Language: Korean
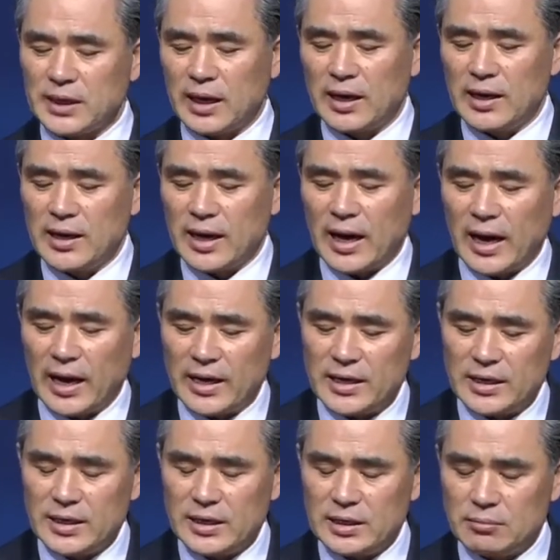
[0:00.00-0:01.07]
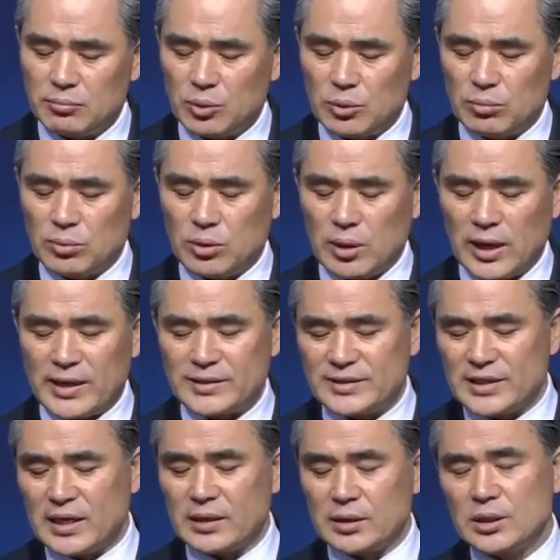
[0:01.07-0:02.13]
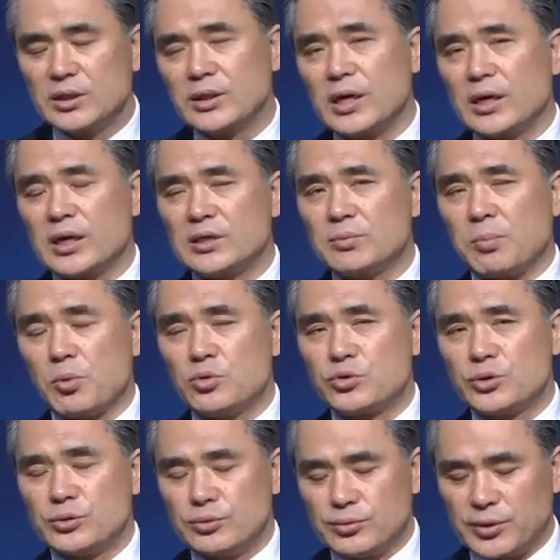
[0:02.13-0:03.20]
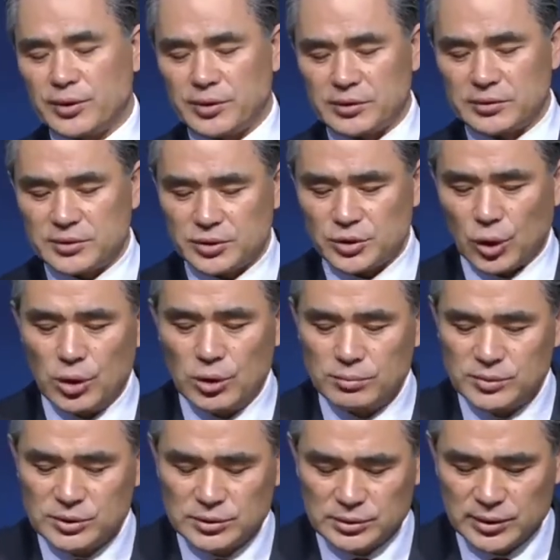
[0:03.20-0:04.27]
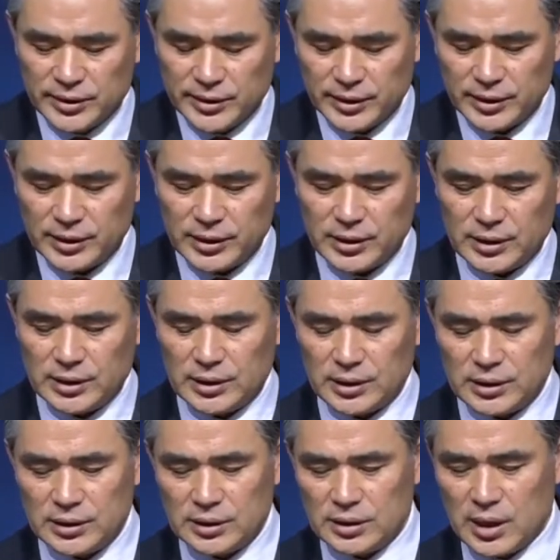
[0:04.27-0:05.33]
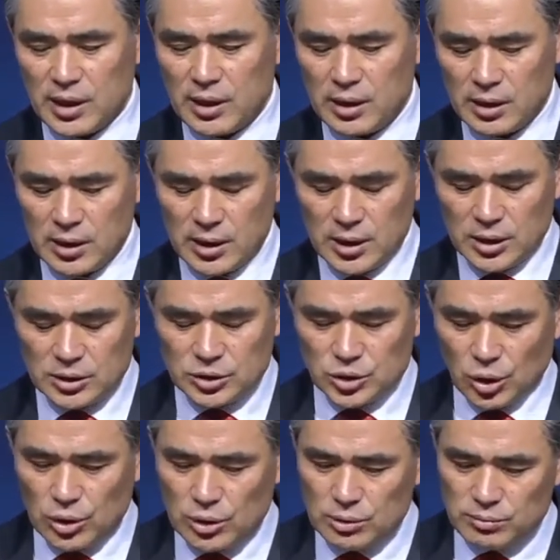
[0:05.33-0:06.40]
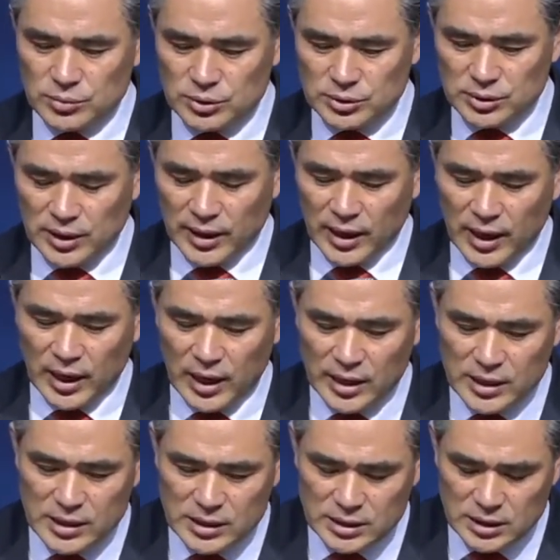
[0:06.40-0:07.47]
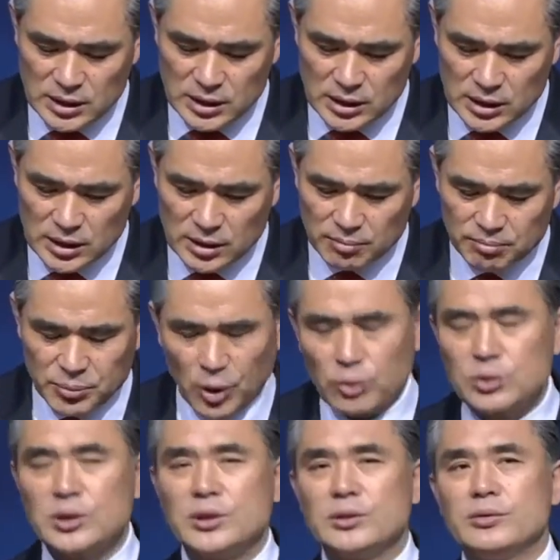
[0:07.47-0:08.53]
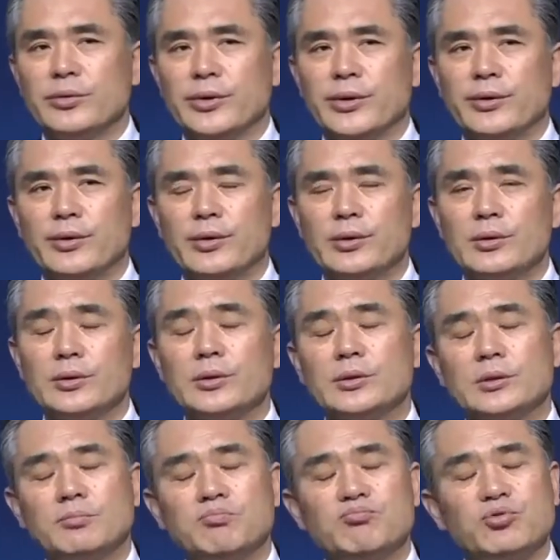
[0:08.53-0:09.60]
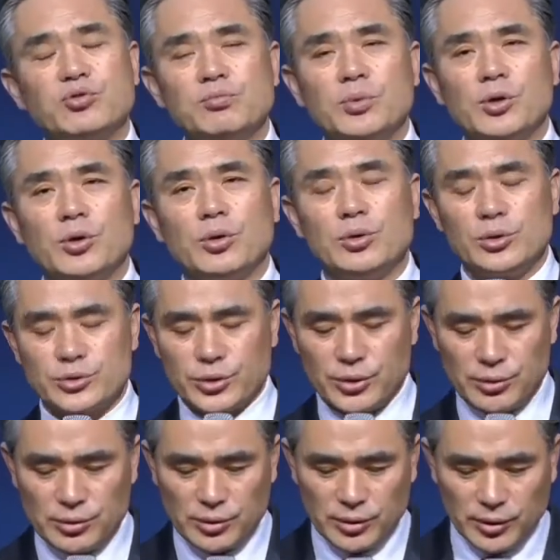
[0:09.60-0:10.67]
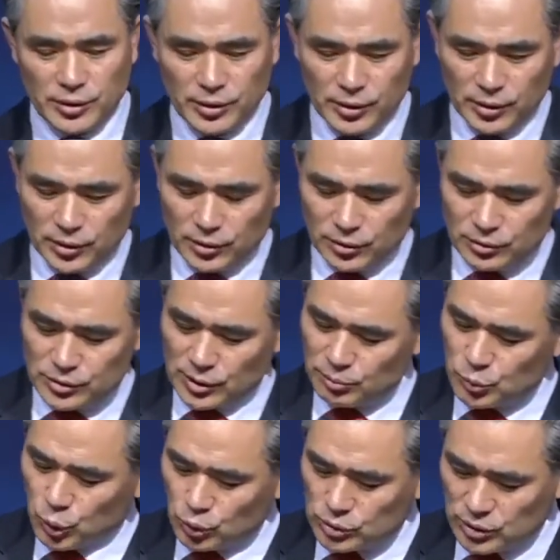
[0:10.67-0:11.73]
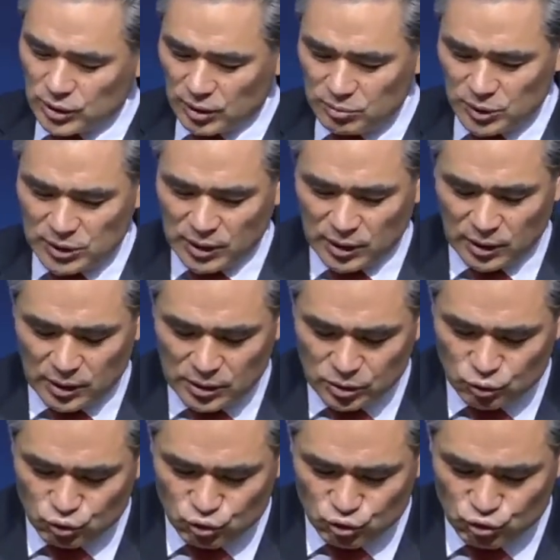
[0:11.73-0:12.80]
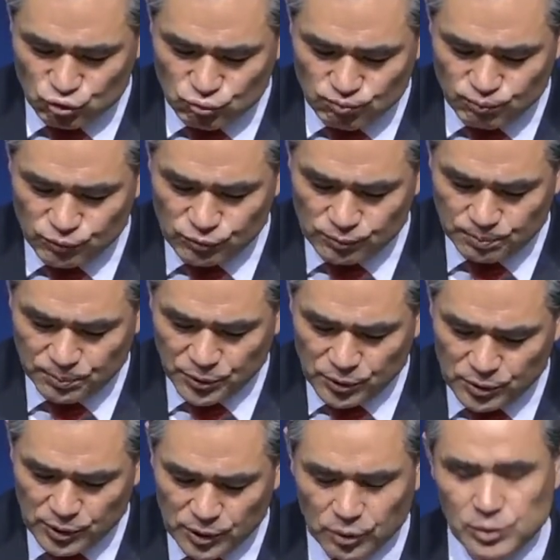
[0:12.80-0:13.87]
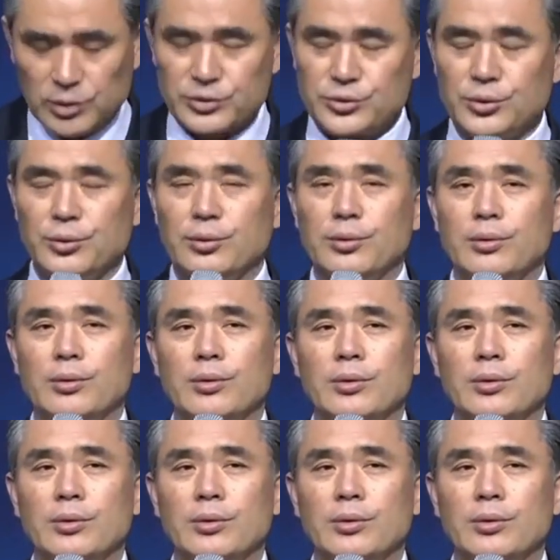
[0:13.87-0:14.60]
그러니까 아이 뭐뭐 뭐 학생 이렇게까지 볼 수 있는 거예요. 굉장히 젊은 이인데 젊은 하인이 병들은 거예요. 근데 무슨 병이 걸렸어요? 참 독특합니다. 중풍병이 걸렸어요.